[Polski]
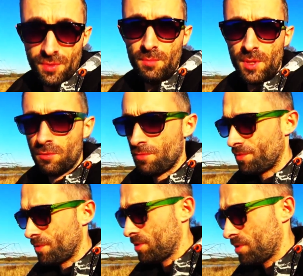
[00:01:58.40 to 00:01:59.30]
i filmików,
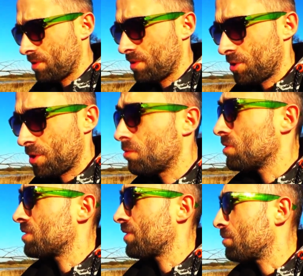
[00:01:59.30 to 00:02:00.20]

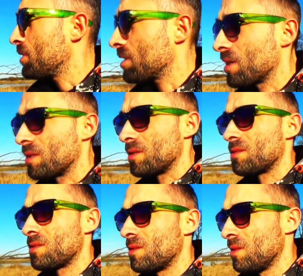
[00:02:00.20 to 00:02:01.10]
szczególnie z farminga
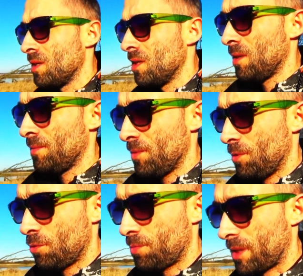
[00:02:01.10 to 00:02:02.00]
jest
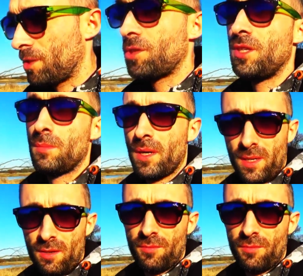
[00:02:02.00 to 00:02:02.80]
już praktycznie nie ma